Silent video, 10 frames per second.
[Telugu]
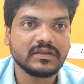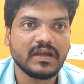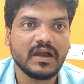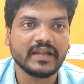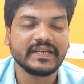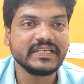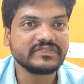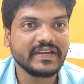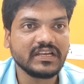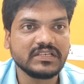నా హండ్రెడ్
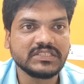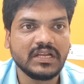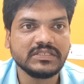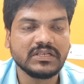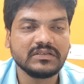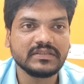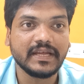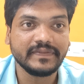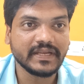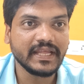డేస్ వెయిట్ లాస్ ఛాలెంజ్లో
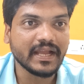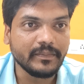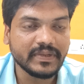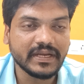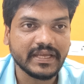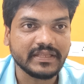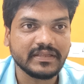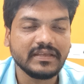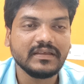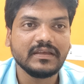టెన్త్ డే కంప్లీట్ అయింది